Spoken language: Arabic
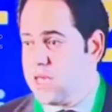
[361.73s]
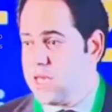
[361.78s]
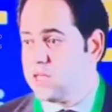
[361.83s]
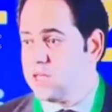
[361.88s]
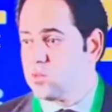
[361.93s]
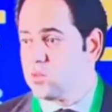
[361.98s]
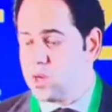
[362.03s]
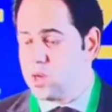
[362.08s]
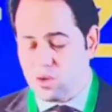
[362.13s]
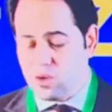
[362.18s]

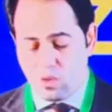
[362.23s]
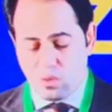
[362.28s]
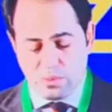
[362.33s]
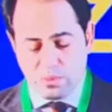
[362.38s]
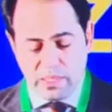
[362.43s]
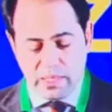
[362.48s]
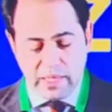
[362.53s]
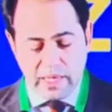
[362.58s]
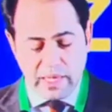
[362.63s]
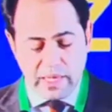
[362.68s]

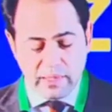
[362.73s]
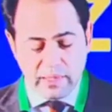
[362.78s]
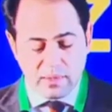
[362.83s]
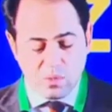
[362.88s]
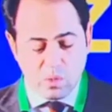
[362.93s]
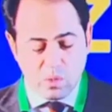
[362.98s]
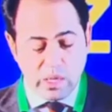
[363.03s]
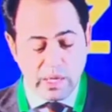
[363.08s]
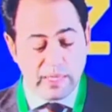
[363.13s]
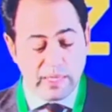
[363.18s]
والقوميات
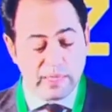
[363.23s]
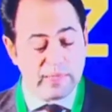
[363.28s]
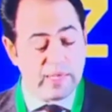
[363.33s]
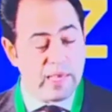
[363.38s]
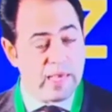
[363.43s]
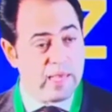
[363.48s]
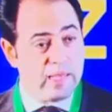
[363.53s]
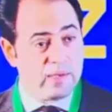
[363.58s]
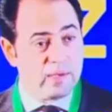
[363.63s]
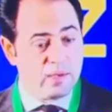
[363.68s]

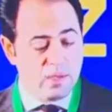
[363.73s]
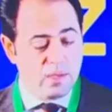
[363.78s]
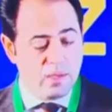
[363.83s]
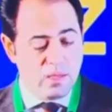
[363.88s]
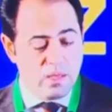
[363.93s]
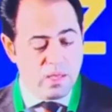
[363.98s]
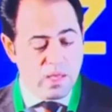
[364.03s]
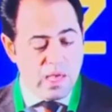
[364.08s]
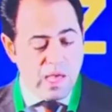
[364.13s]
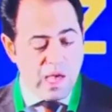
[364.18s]
والأديان
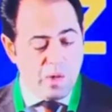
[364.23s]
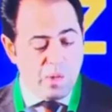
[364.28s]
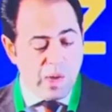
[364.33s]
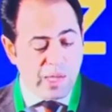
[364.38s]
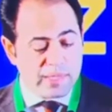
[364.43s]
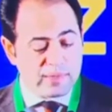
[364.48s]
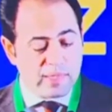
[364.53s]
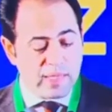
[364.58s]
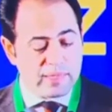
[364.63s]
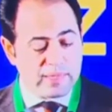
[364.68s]
أو
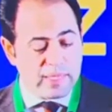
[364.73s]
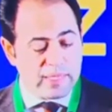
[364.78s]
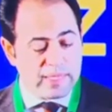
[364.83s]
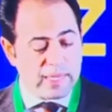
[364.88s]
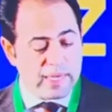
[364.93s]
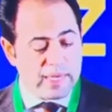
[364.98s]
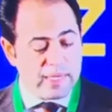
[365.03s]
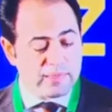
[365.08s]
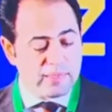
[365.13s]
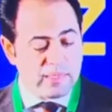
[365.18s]
حتى تلك
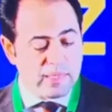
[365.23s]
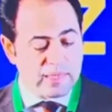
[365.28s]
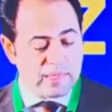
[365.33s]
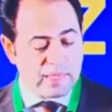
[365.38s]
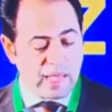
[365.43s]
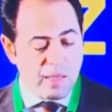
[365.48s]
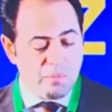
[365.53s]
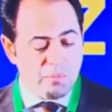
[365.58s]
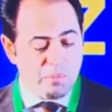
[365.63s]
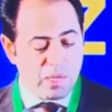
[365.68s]
التي
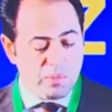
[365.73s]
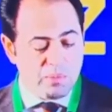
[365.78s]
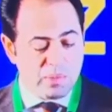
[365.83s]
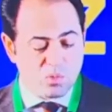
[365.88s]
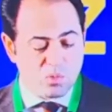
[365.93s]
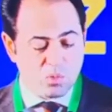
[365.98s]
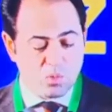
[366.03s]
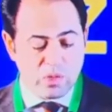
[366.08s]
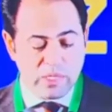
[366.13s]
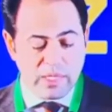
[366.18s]
يتحمل
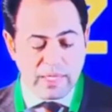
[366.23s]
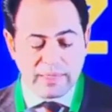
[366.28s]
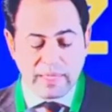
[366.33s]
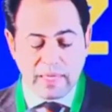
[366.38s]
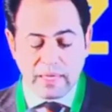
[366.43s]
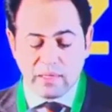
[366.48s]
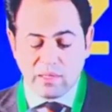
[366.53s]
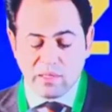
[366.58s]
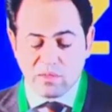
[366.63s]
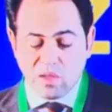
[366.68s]
مسؤوليتها
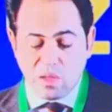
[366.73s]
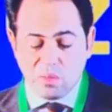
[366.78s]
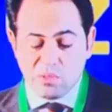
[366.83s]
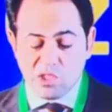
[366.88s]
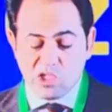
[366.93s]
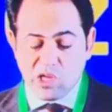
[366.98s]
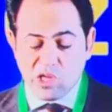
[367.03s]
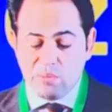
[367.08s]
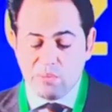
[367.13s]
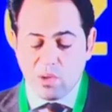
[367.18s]
الخطاب
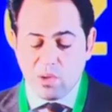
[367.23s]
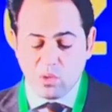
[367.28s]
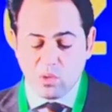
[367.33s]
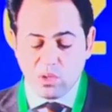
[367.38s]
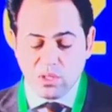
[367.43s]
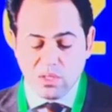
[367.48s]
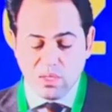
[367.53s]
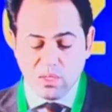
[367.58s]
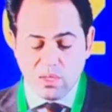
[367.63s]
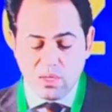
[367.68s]
الشعبوي
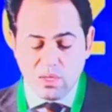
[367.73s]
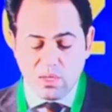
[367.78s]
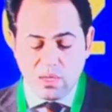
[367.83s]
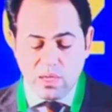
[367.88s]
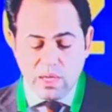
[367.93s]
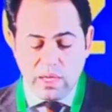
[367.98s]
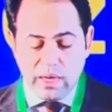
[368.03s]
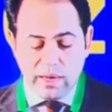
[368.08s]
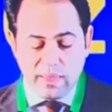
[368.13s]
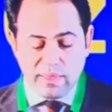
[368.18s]

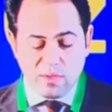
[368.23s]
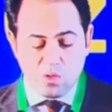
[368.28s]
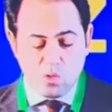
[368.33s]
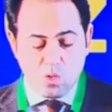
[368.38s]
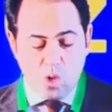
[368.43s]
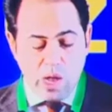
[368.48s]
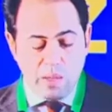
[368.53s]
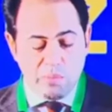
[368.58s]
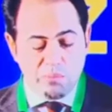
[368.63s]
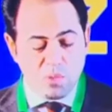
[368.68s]
الذي
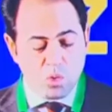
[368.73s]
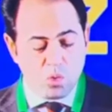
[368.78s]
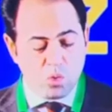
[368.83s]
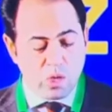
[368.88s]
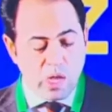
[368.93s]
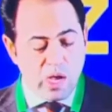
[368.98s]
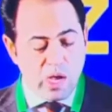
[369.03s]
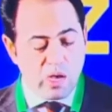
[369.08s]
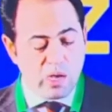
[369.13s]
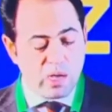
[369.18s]
يحمل
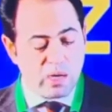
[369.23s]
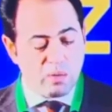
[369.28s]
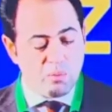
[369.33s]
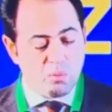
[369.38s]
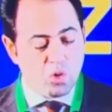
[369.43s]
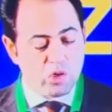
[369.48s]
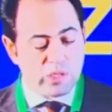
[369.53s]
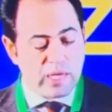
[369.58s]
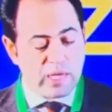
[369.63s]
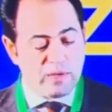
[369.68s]
الآخر
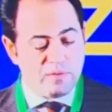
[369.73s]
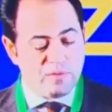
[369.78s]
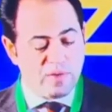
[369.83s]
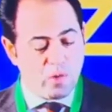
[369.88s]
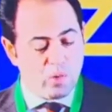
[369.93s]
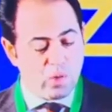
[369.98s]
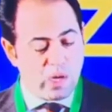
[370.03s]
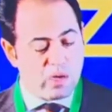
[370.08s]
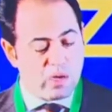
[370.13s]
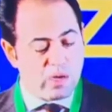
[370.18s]
المختلف أو
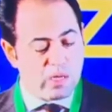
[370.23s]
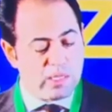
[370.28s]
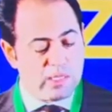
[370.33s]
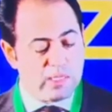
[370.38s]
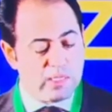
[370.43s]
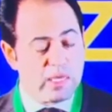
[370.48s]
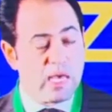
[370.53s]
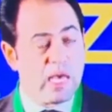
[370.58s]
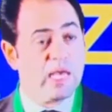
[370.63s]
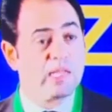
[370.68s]

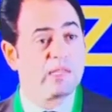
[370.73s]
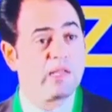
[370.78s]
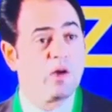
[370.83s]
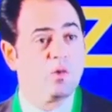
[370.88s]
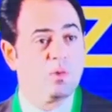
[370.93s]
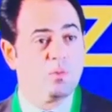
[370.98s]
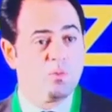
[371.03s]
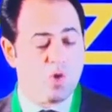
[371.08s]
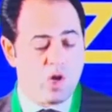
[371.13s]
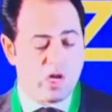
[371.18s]
الأقليات أو
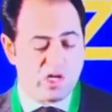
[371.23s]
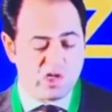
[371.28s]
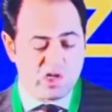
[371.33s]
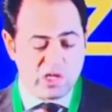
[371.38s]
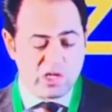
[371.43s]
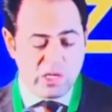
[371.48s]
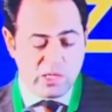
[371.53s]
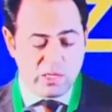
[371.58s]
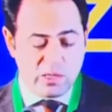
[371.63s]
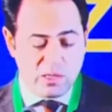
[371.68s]
المهاجرين